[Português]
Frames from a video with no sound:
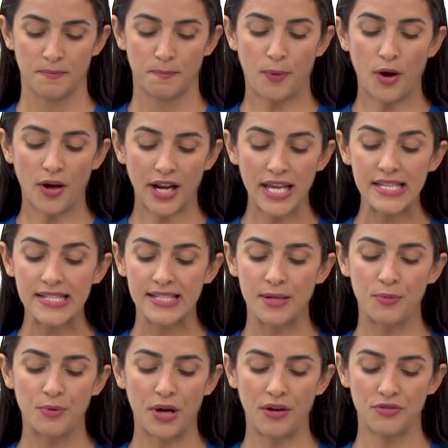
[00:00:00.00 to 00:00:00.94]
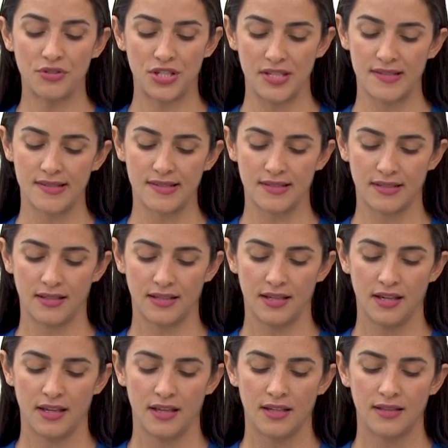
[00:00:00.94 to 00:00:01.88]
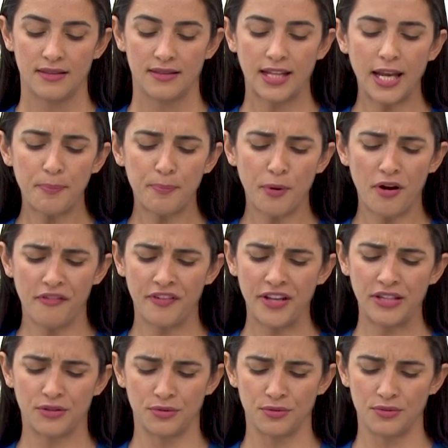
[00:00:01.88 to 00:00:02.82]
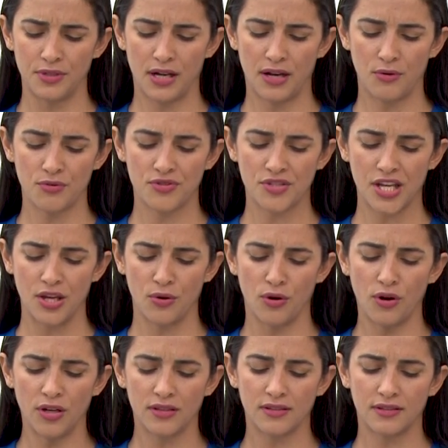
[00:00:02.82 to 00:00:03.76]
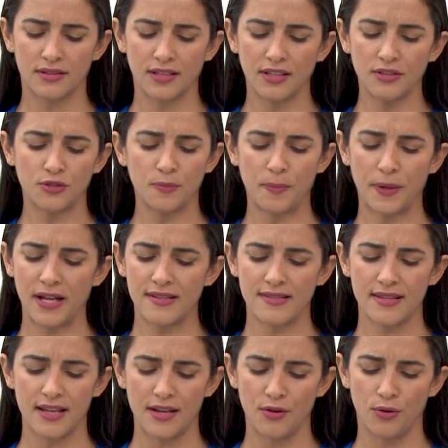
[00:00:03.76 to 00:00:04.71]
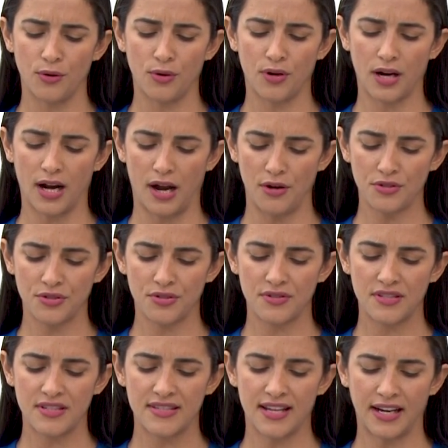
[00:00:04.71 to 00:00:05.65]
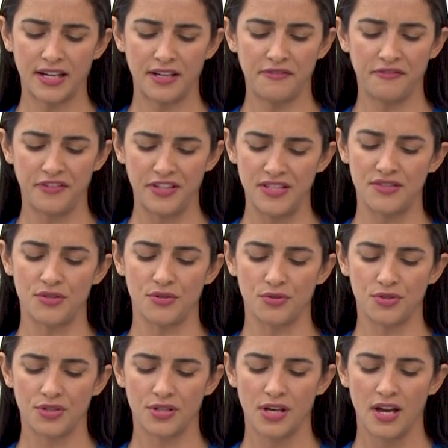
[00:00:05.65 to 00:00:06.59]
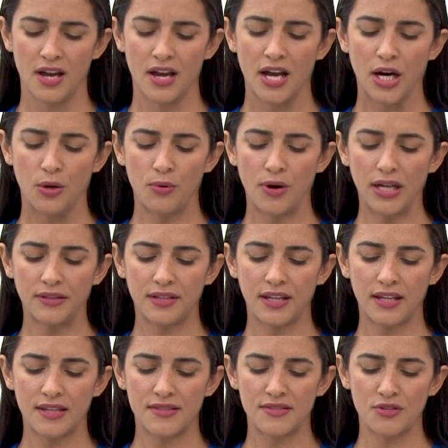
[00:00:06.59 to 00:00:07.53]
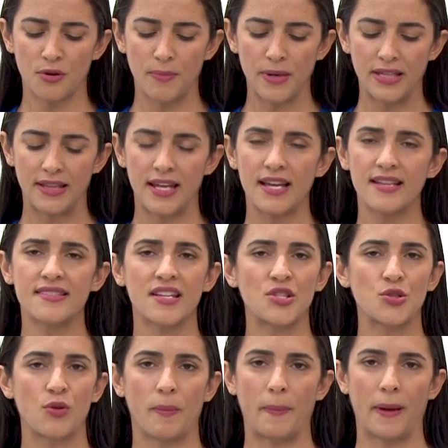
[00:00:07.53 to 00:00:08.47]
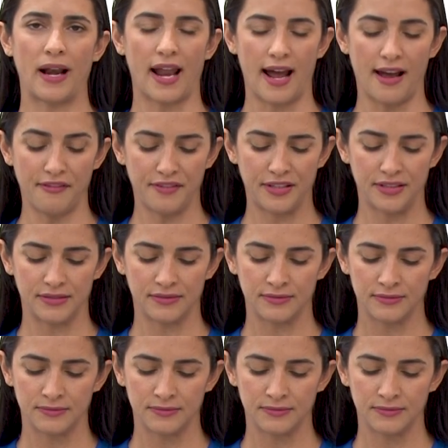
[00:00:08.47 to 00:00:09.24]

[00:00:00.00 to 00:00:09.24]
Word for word: Porém, Samuel disse: Tem porventura o Senhor tanto prazer em holocaustos e sacrifícios, quanto em que se obedeça a sua palavra?